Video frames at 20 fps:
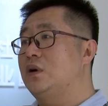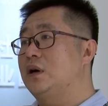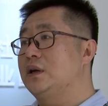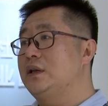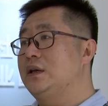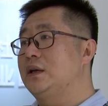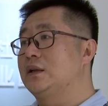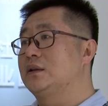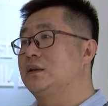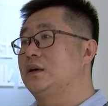创
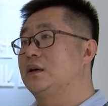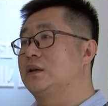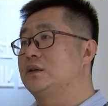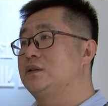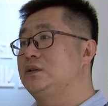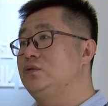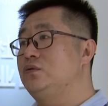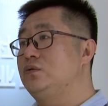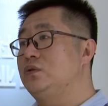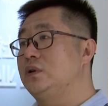业的呢，
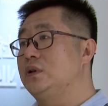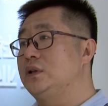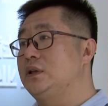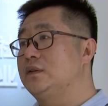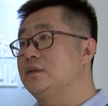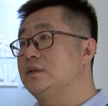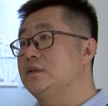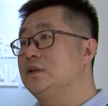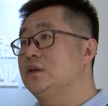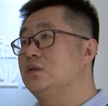给予
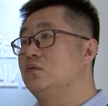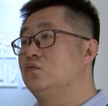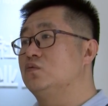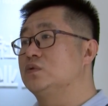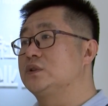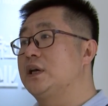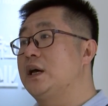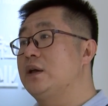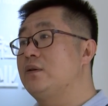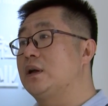一次性
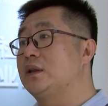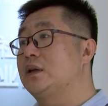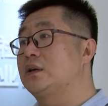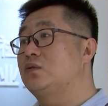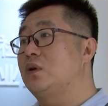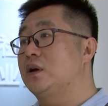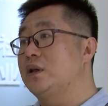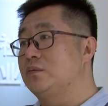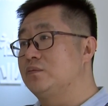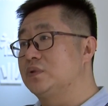五千元的
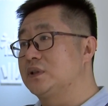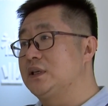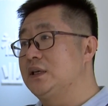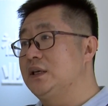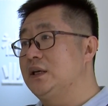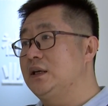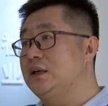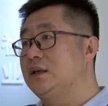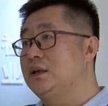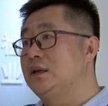创业补
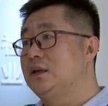贴。